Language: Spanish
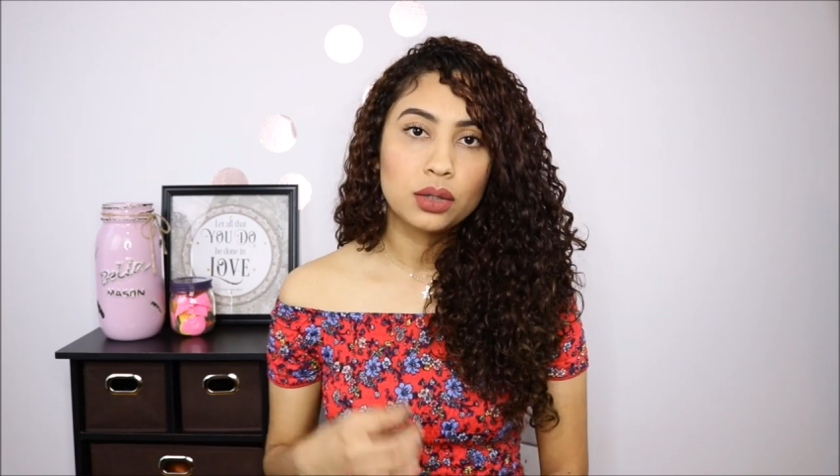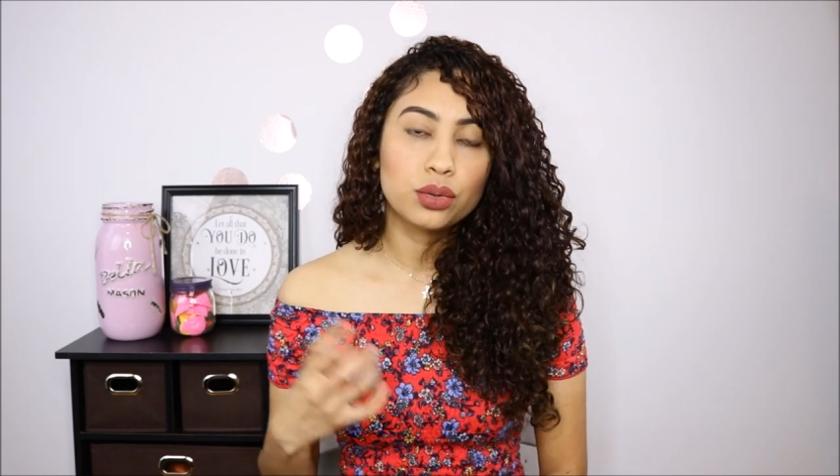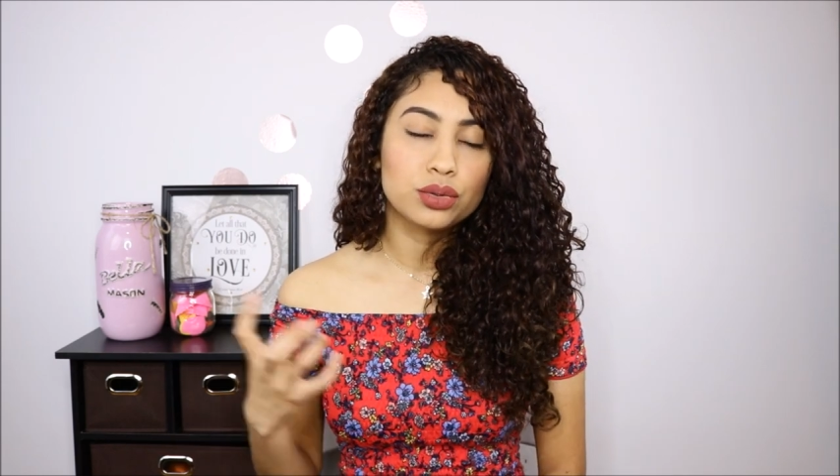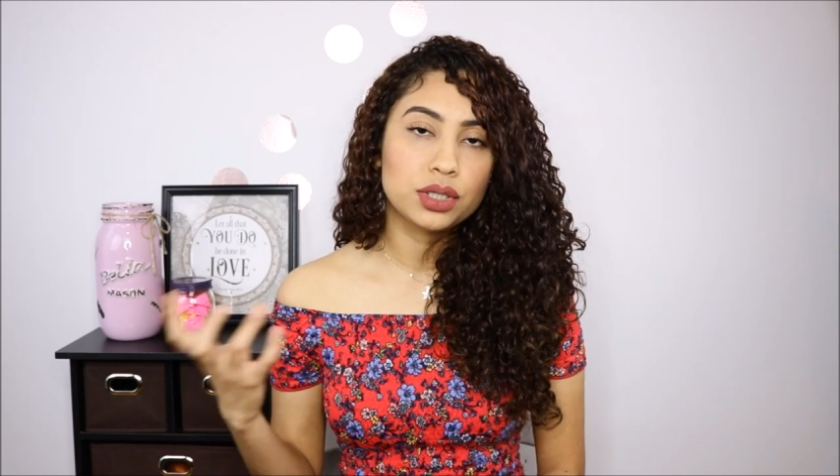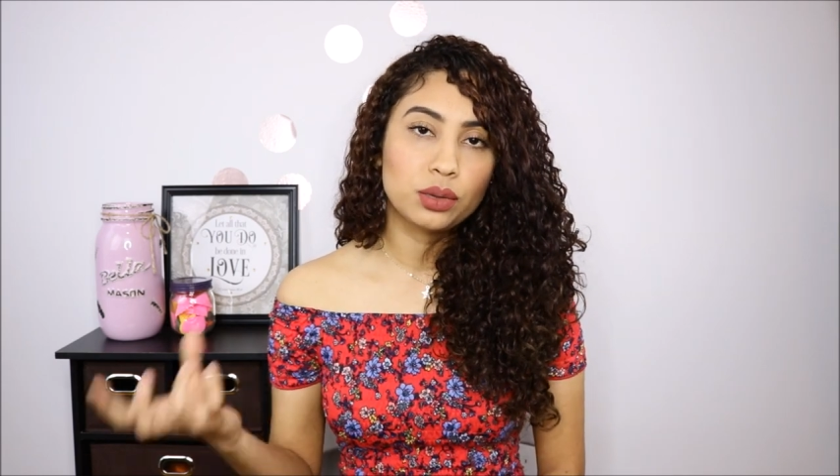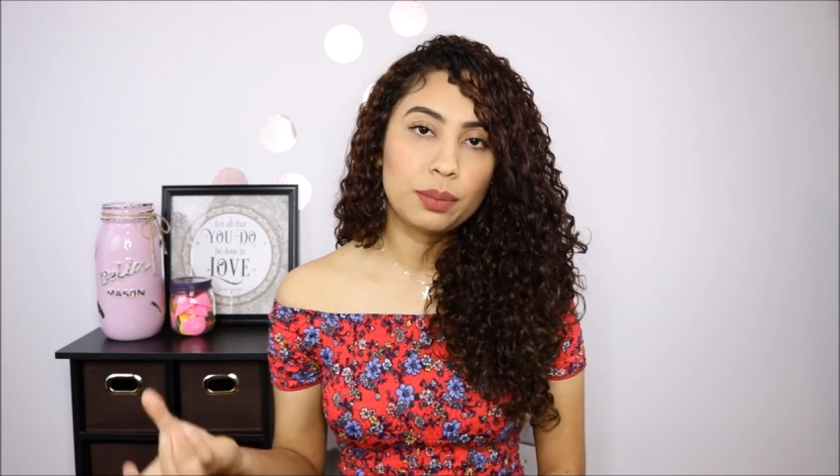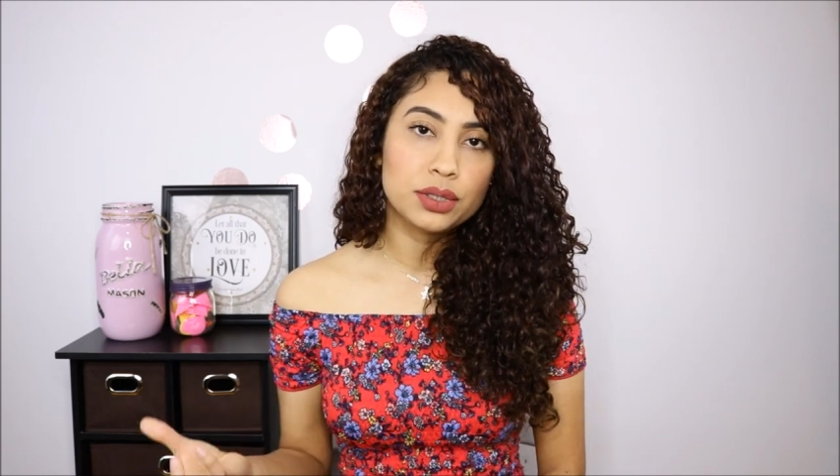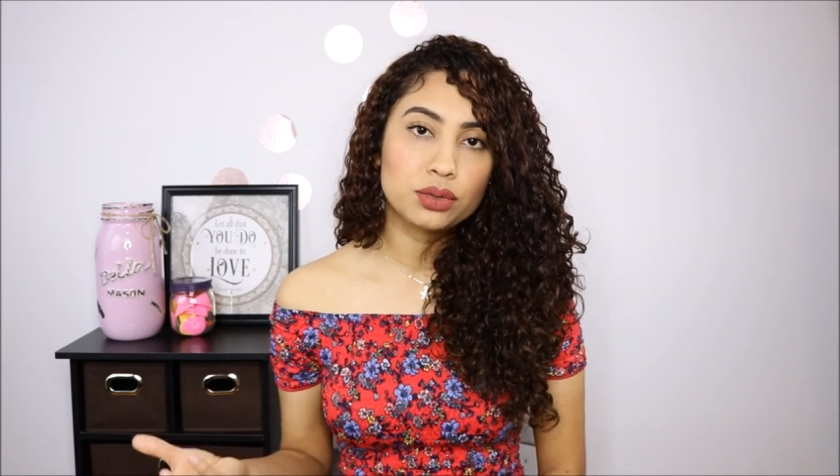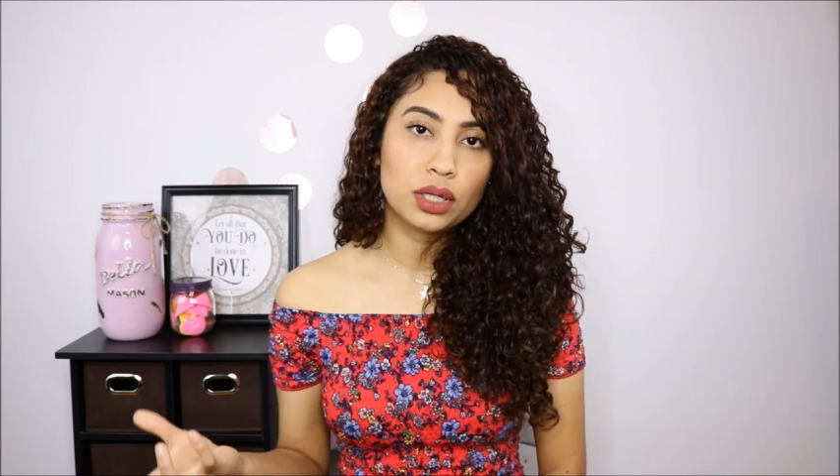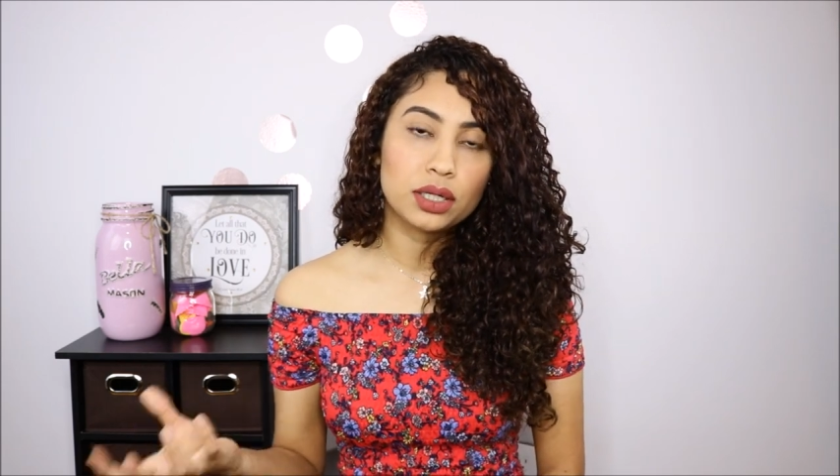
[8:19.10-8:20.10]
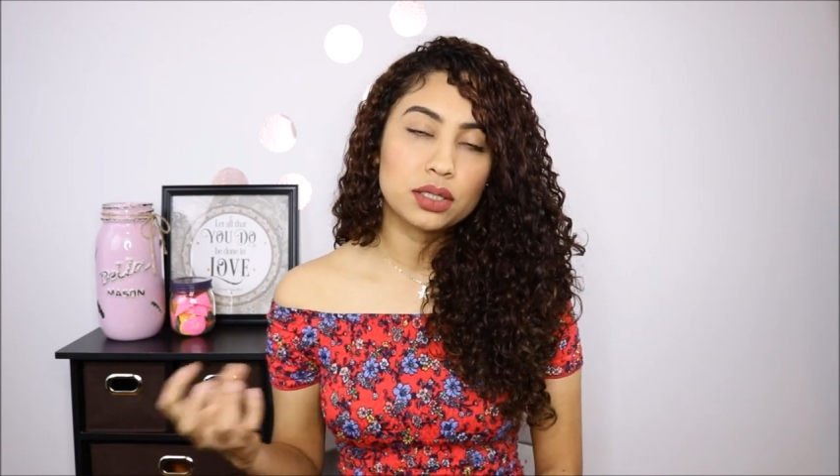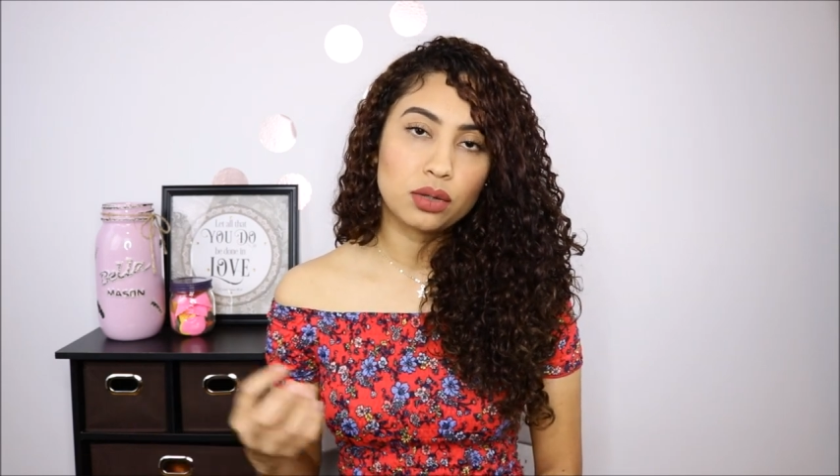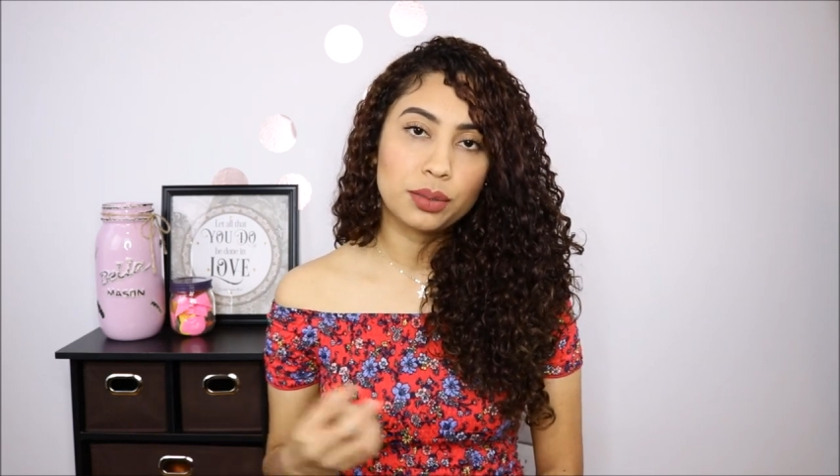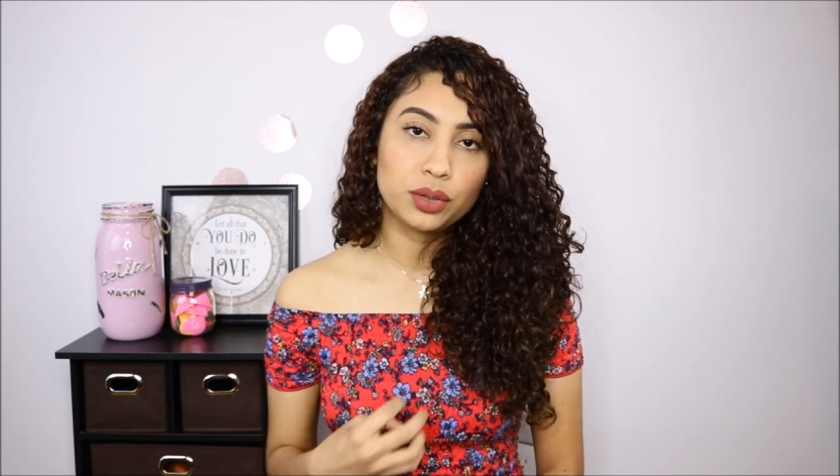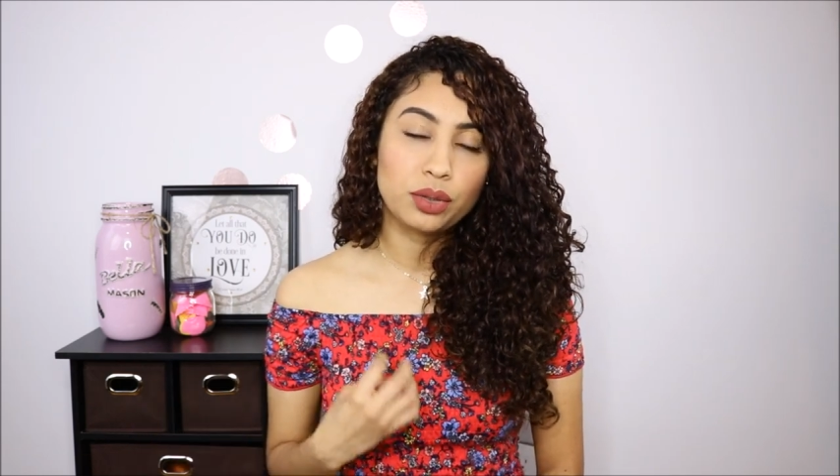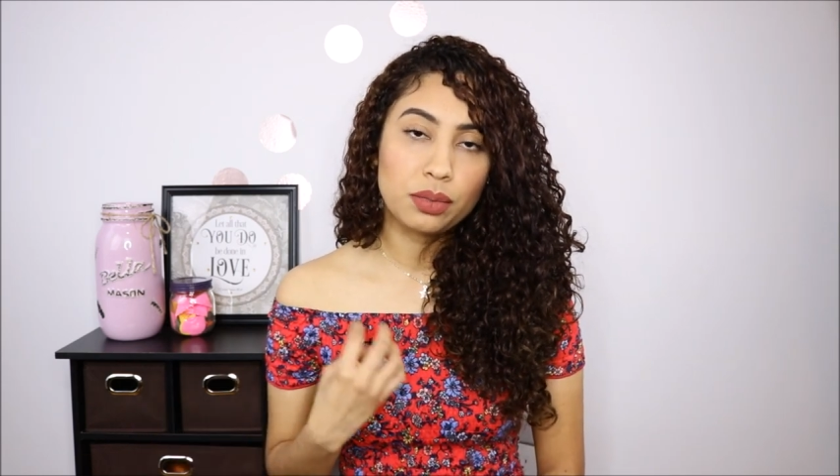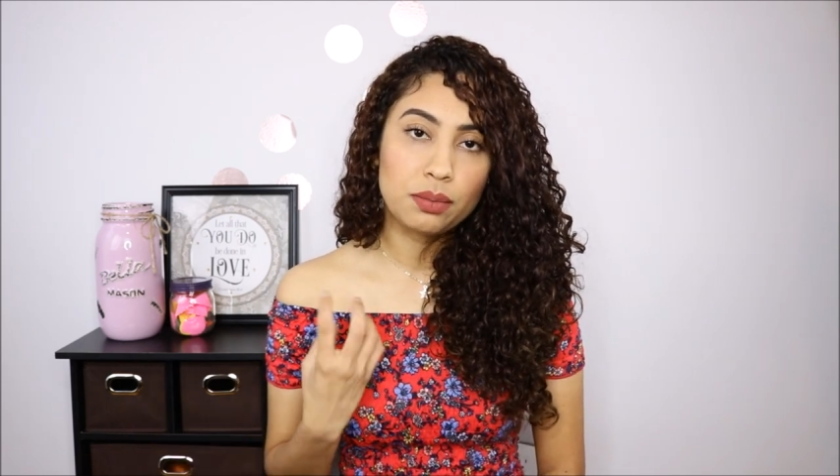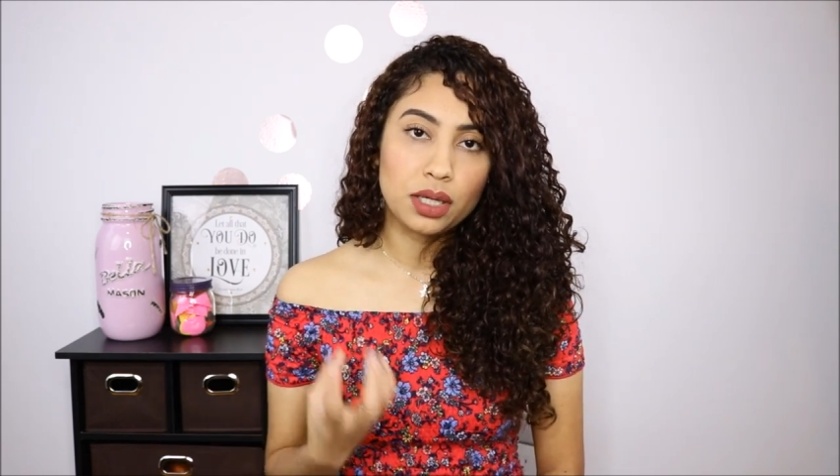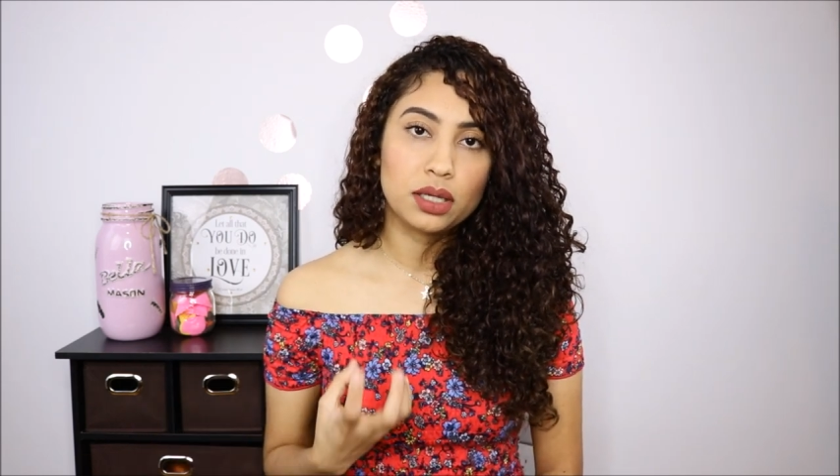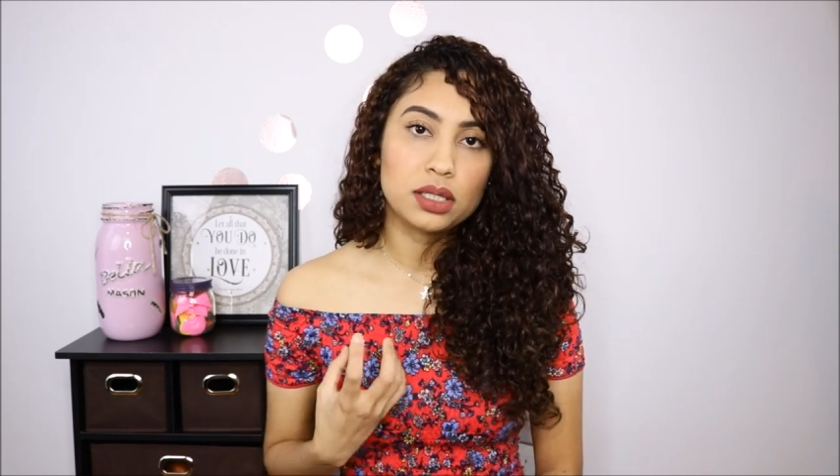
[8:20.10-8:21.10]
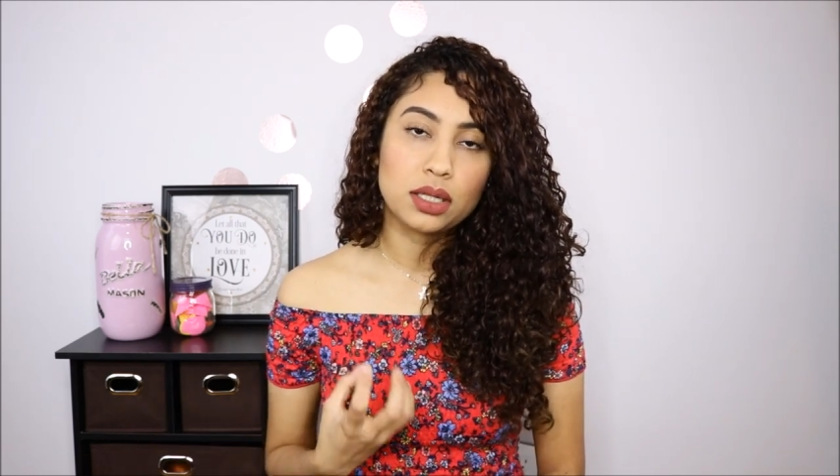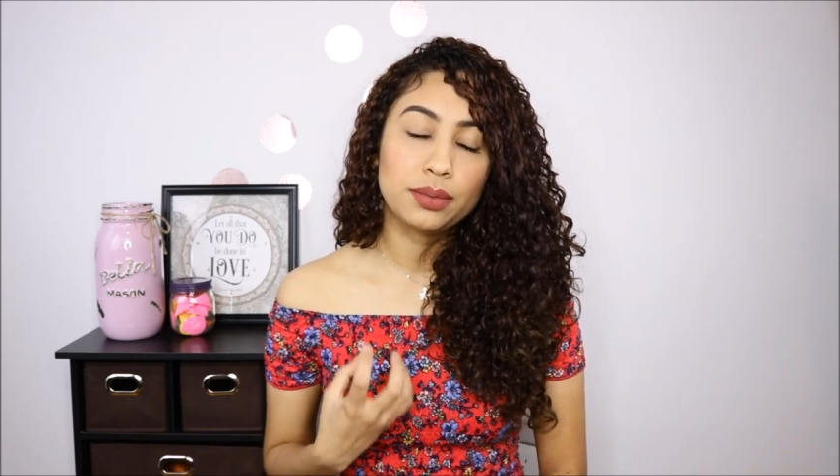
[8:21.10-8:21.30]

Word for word: Conocí a una persona que se convirtió en mi amiga y esta